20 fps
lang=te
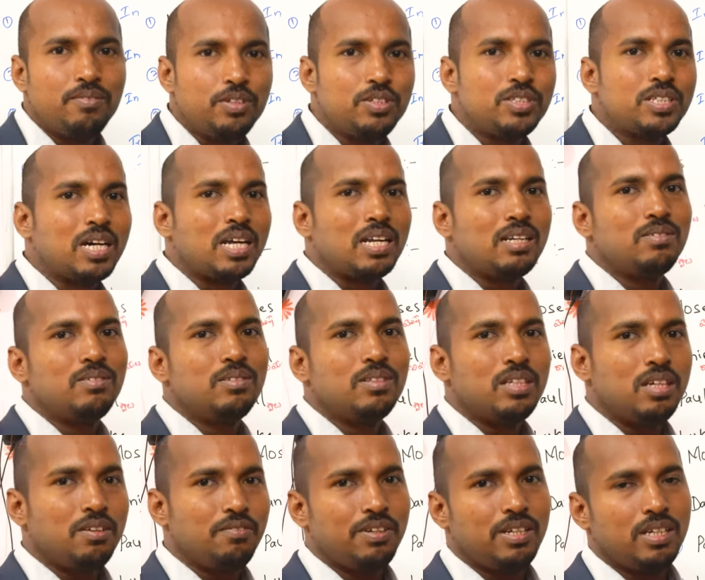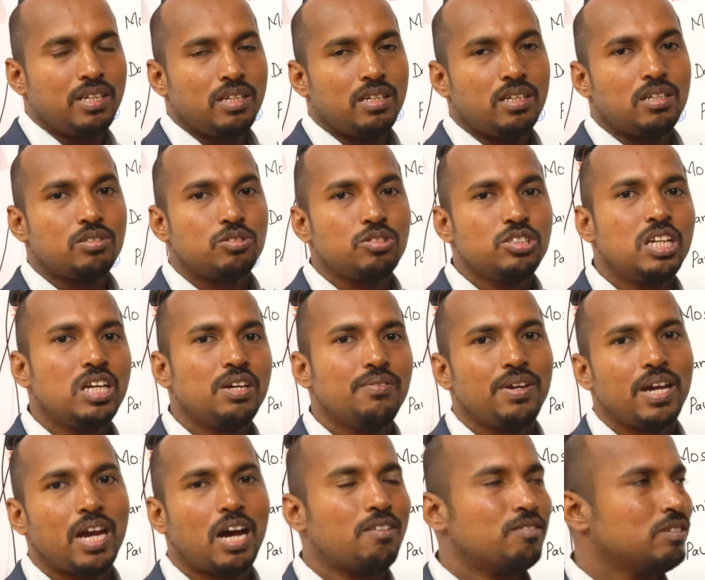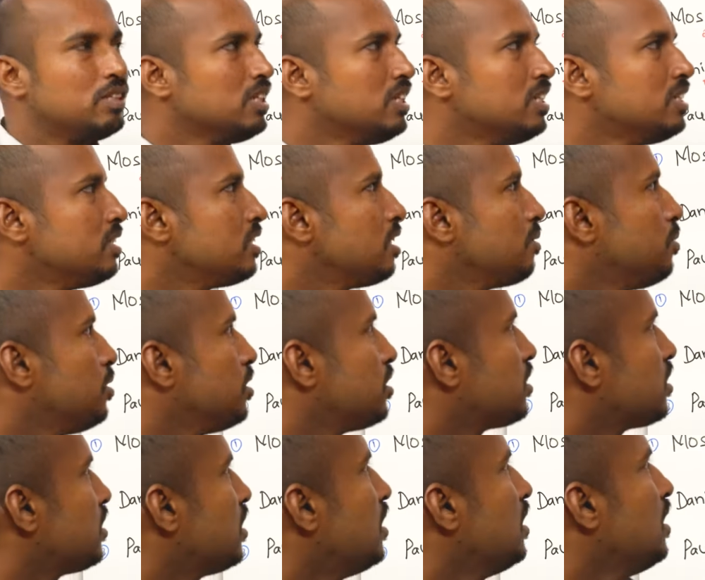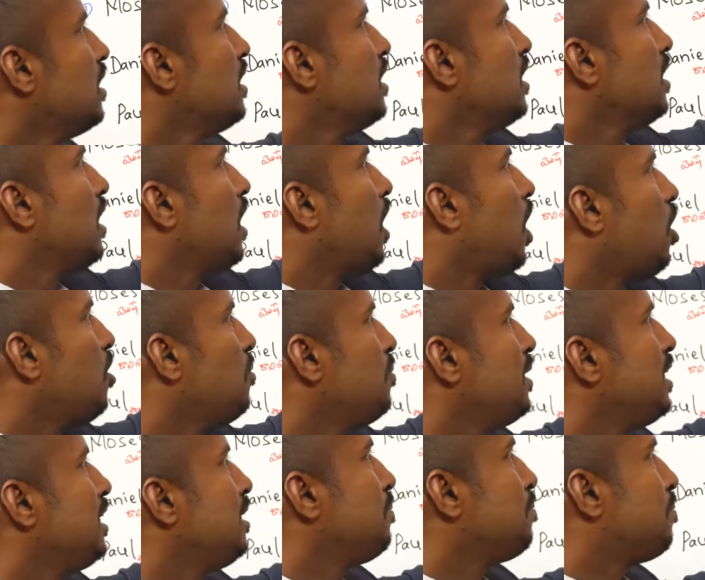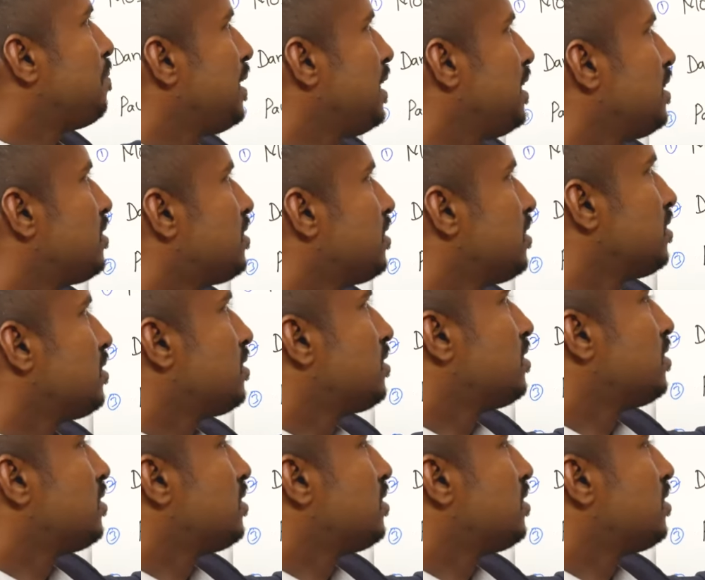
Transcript: విషయాలు ఇవి టుడే వీ హ్యావ్ లెర్న్ అబౌట్ హౌ మెనీ ప్లేసెస్